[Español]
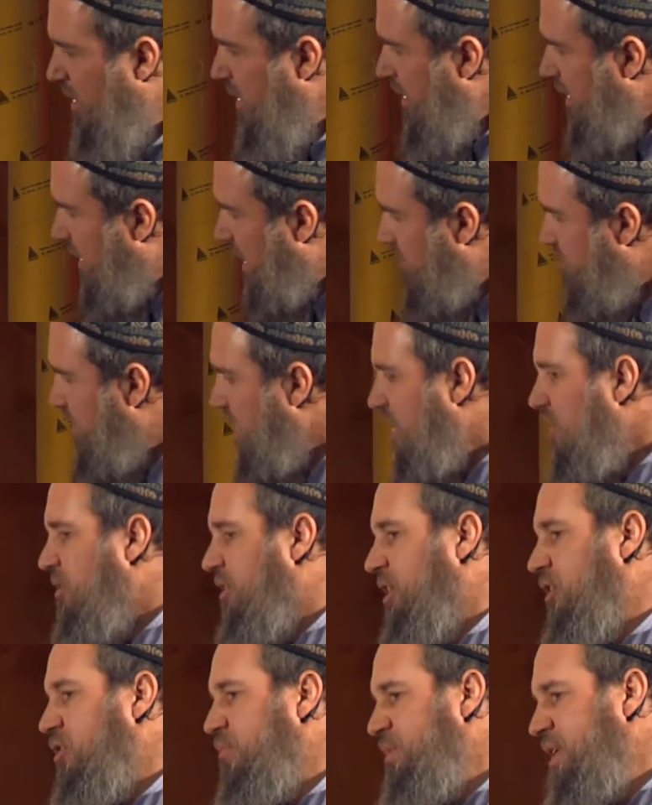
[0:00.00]
Y también nos
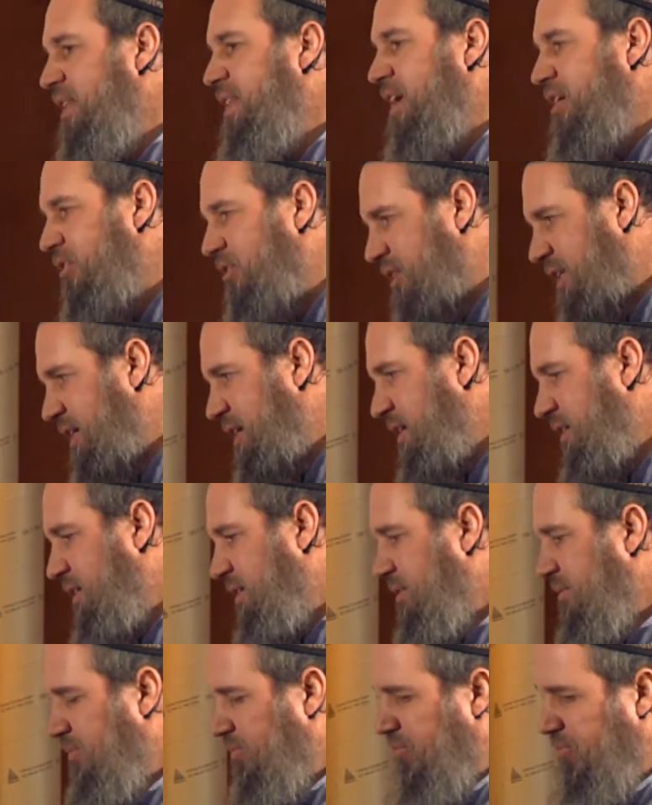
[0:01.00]
recomiendan otras
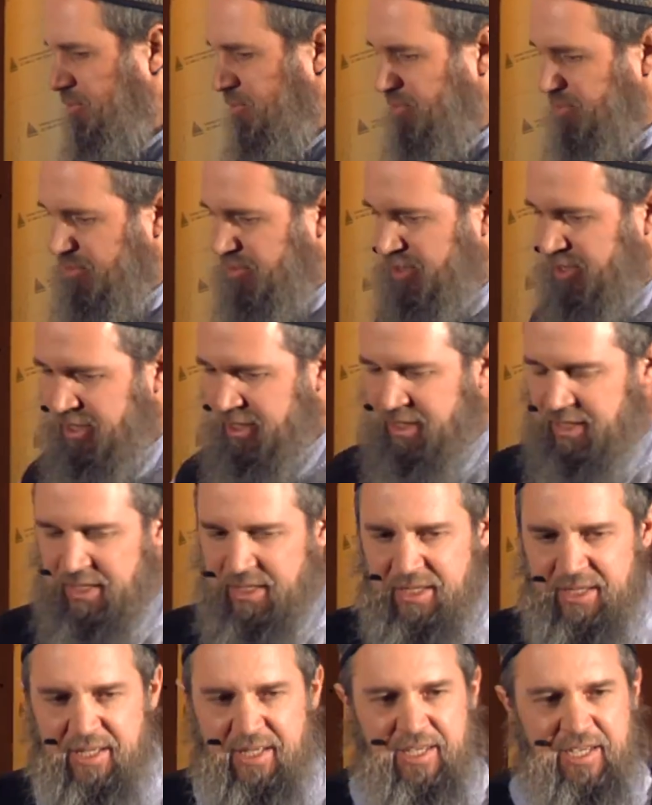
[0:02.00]

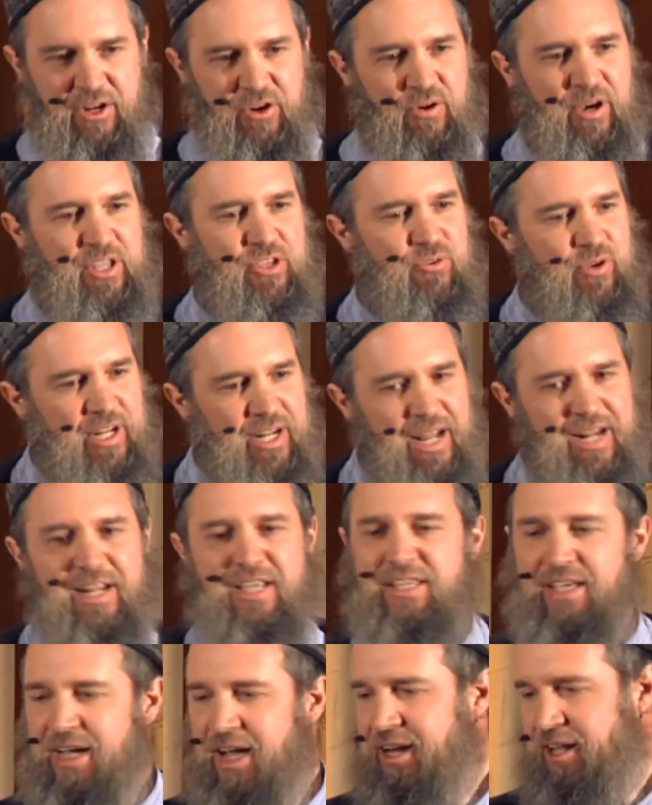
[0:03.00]
que nos ayudarán a
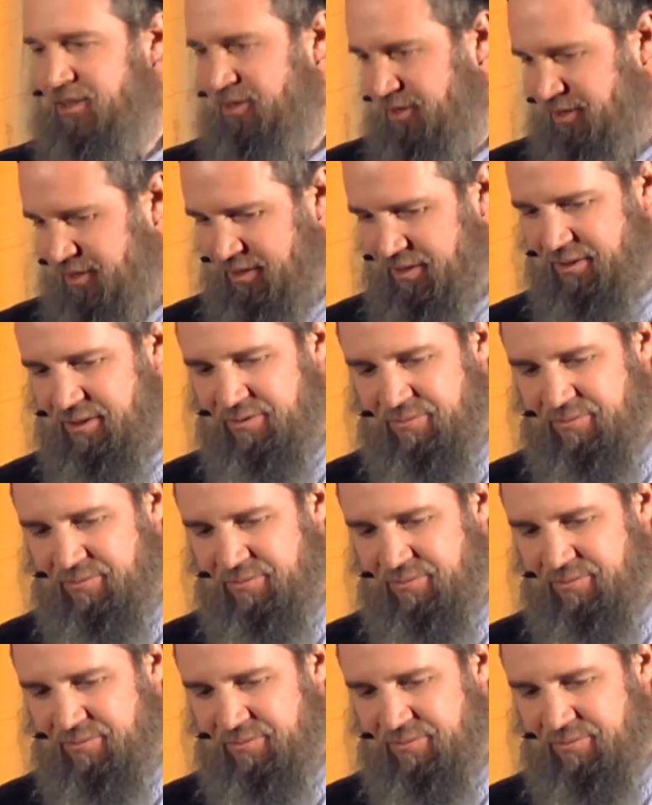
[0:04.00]
llegar antes.